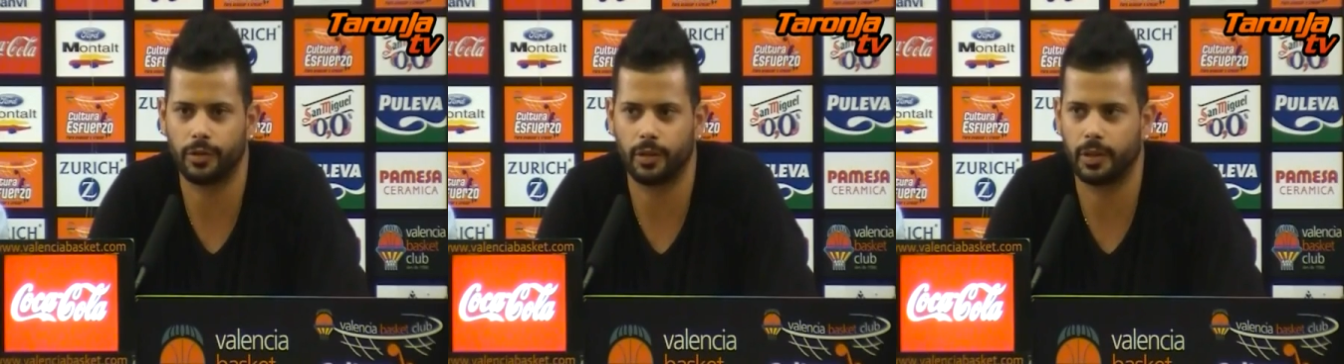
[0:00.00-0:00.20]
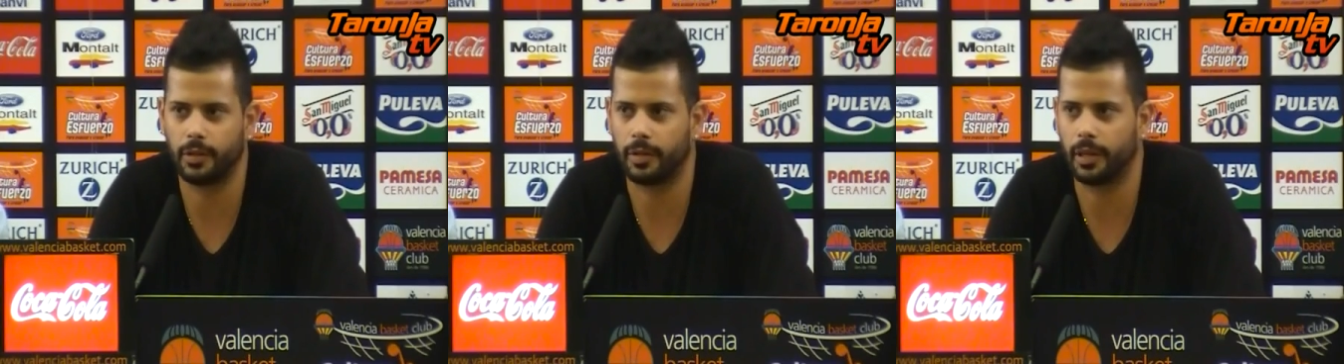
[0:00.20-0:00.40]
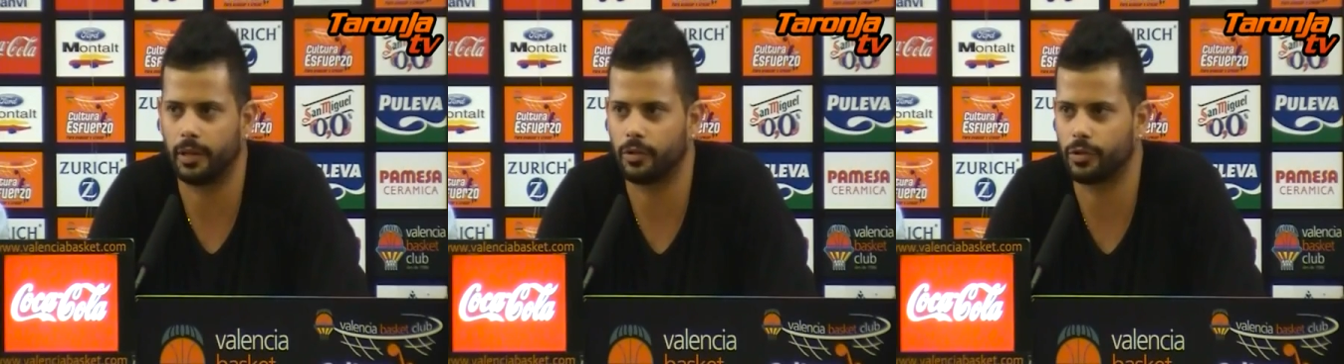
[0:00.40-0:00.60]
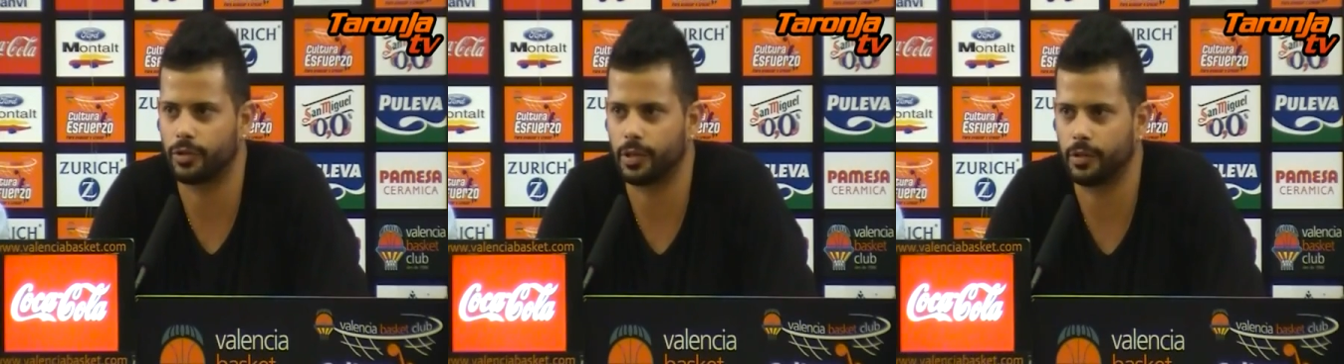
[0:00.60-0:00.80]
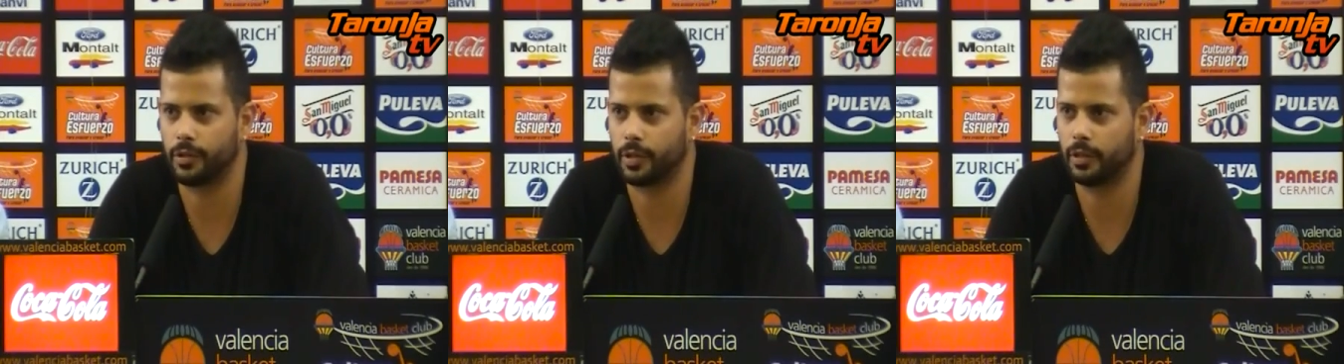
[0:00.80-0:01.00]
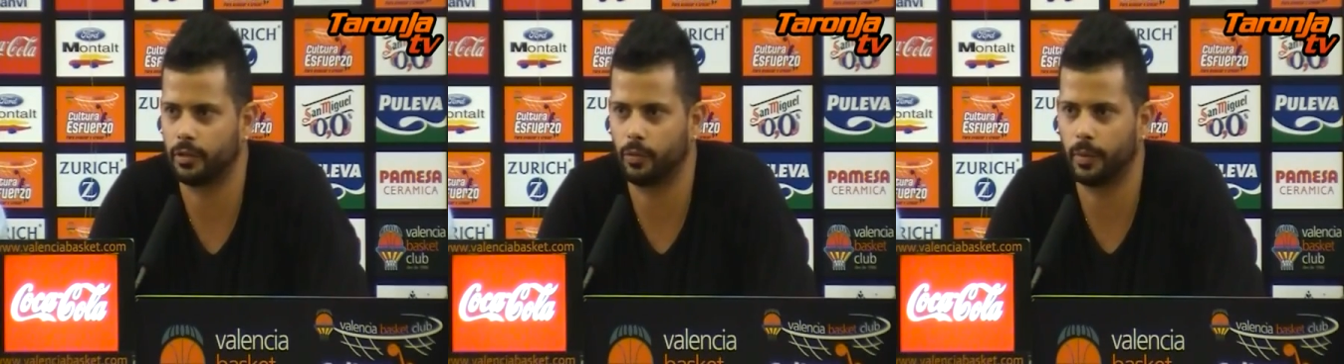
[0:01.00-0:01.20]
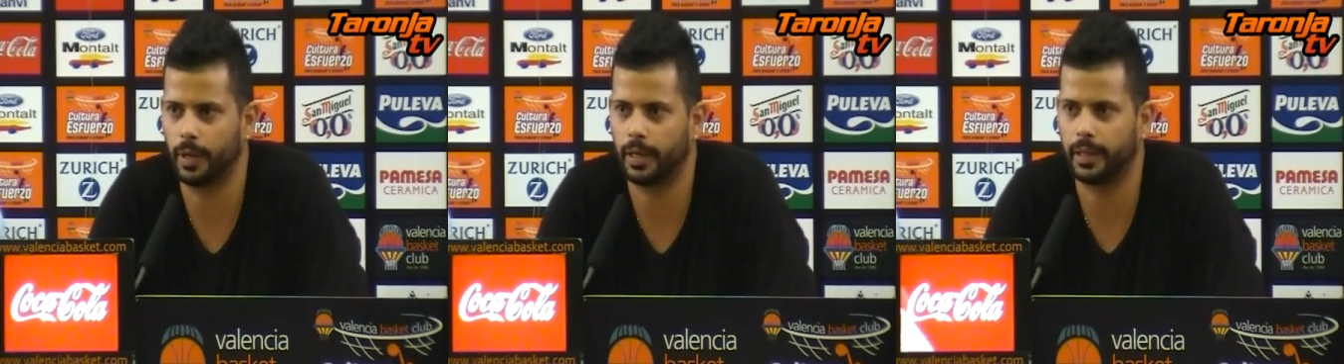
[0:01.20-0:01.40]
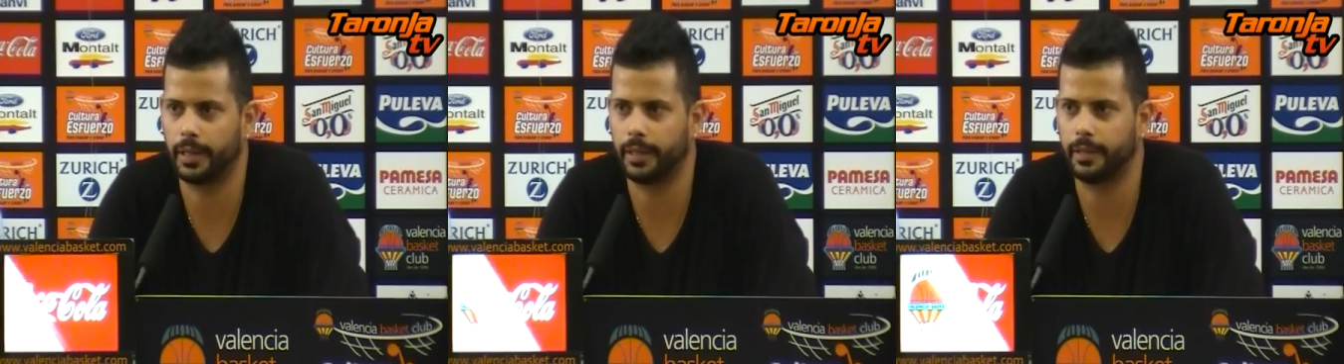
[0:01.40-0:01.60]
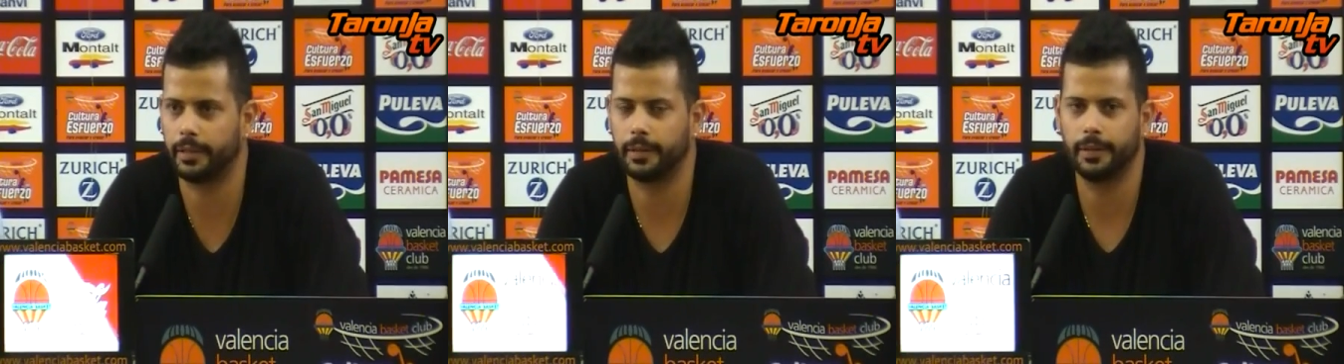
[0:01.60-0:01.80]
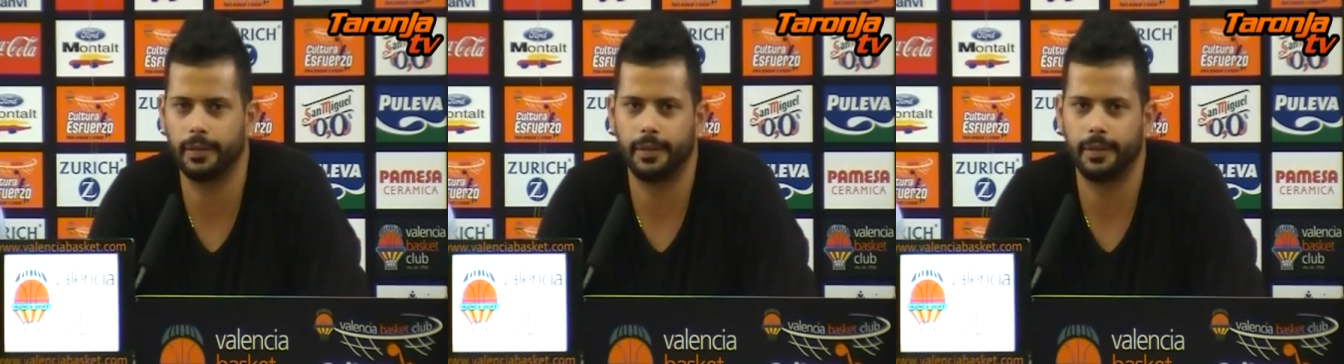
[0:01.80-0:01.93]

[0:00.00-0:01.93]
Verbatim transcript: Yo creo que los dos años que estuve aquí